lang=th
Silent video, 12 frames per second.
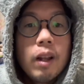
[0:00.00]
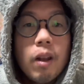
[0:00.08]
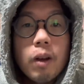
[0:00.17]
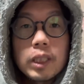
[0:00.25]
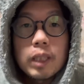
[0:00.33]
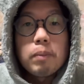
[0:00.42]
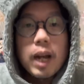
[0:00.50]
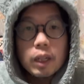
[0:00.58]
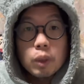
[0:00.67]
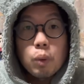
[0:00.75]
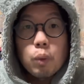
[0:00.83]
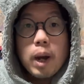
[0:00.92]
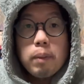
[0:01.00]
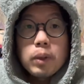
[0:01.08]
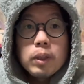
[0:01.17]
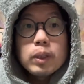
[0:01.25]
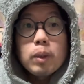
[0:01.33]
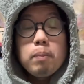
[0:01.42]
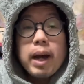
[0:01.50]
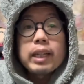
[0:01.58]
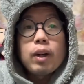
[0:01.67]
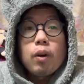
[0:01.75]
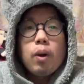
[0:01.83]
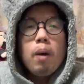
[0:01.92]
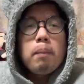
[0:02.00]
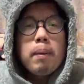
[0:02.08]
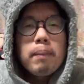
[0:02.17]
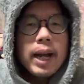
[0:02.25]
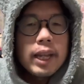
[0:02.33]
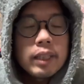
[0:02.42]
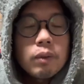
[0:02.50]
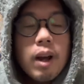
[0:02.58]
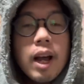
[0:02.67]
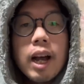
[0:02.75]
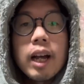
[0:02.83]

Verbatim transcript: ลองสมัครดูครับ คุณสมบัติเขาก็ประมาณว่า